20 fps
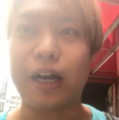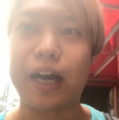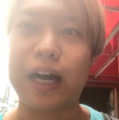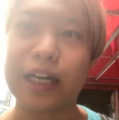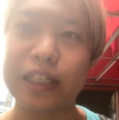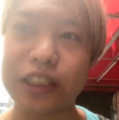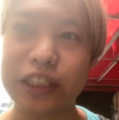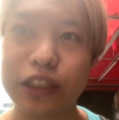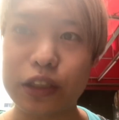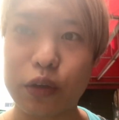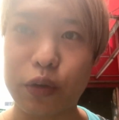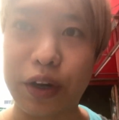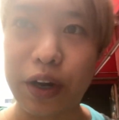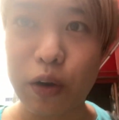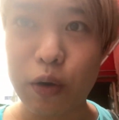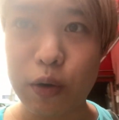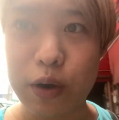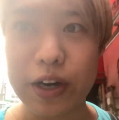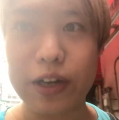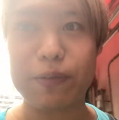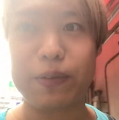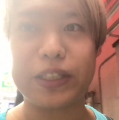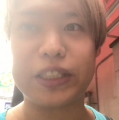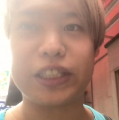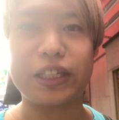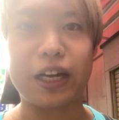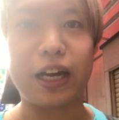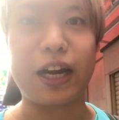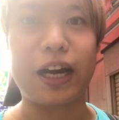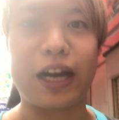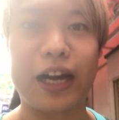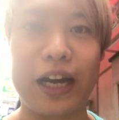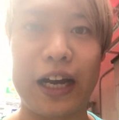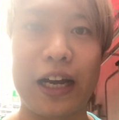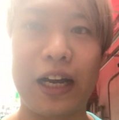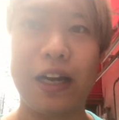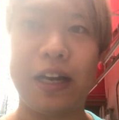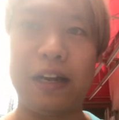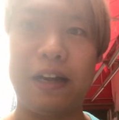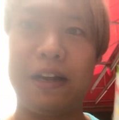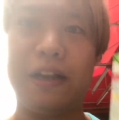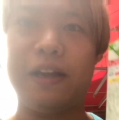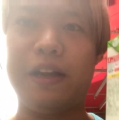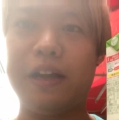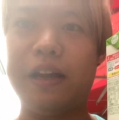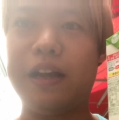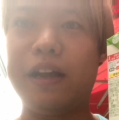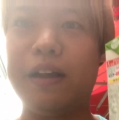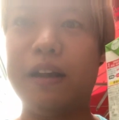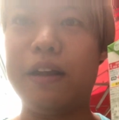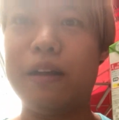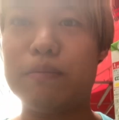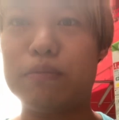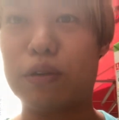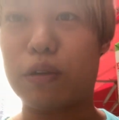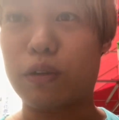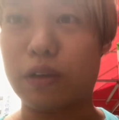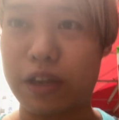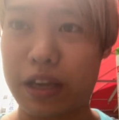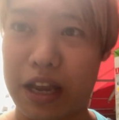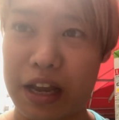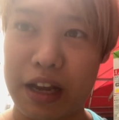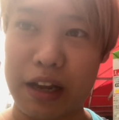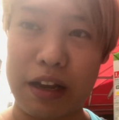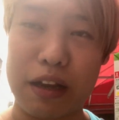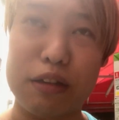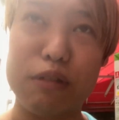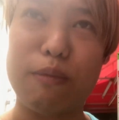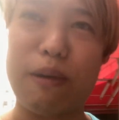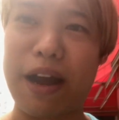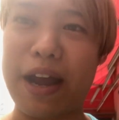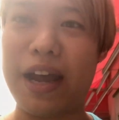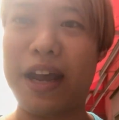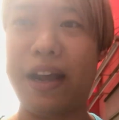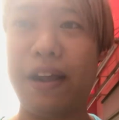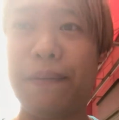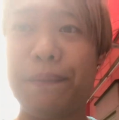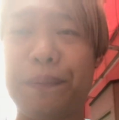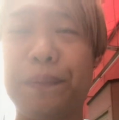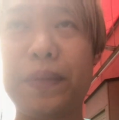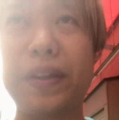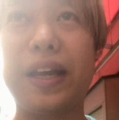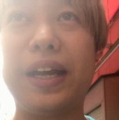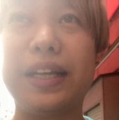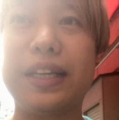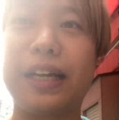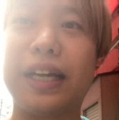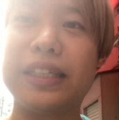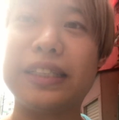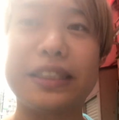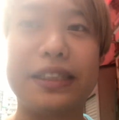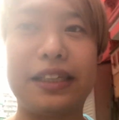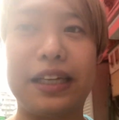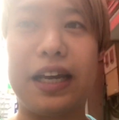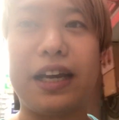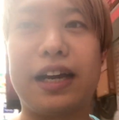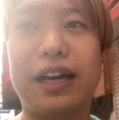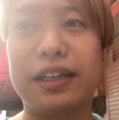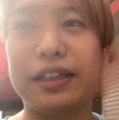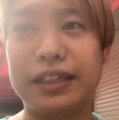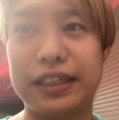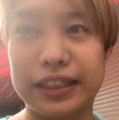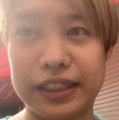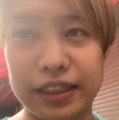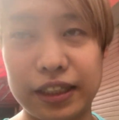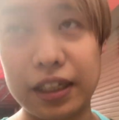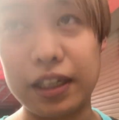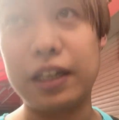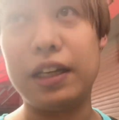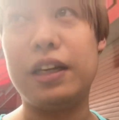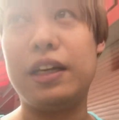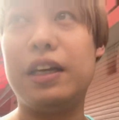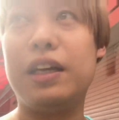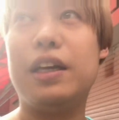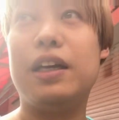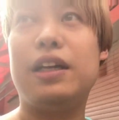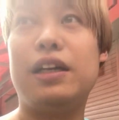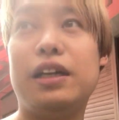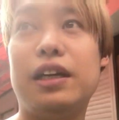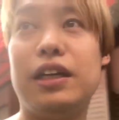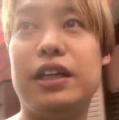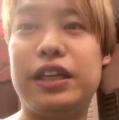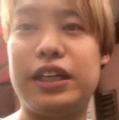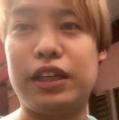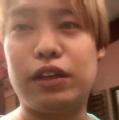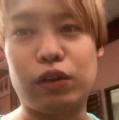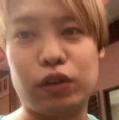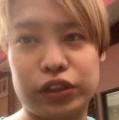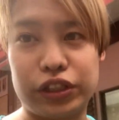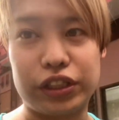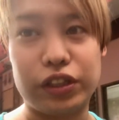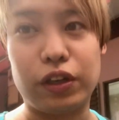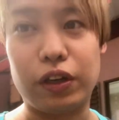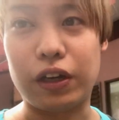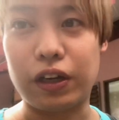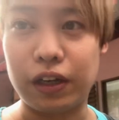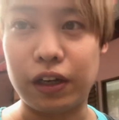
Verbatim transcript: 足トレ終わりました。プロテイン、うまい。達成感です。移動しよう。